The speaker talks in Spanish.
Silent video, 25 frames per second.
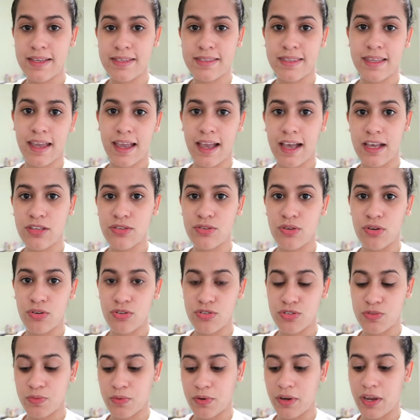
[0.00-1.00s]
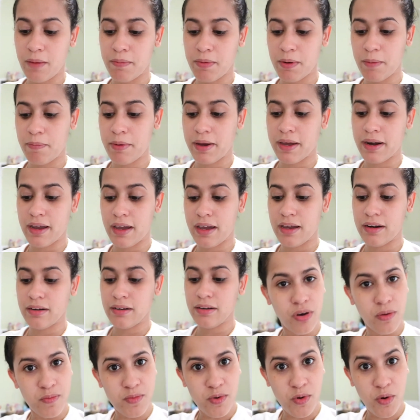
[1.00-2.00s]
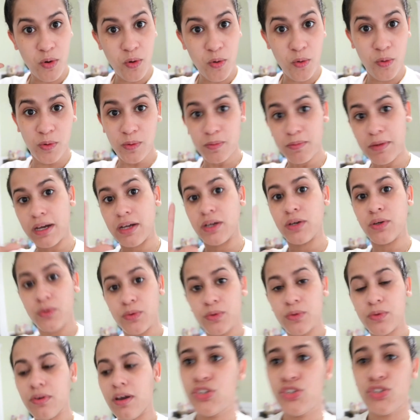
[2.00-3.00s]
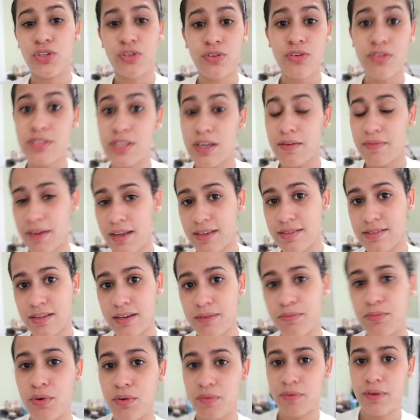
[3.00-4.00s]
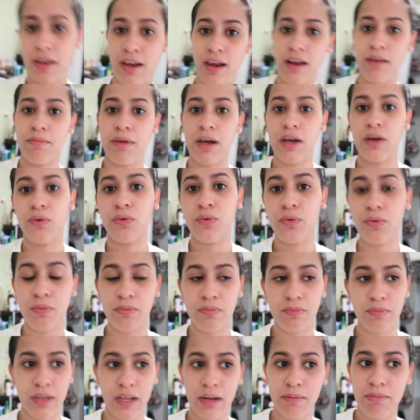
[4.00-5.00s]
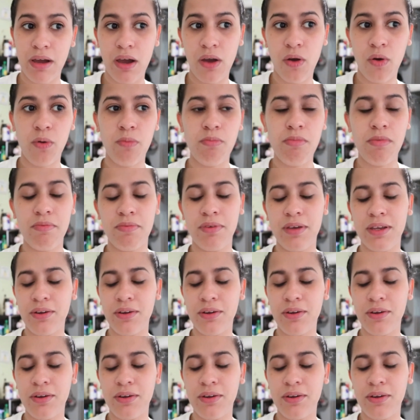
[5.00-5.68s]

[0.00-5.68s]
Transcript: En este caso los voy a preparar como un mangú. Yo no sabía hacer muy bien el mangú, el mangú me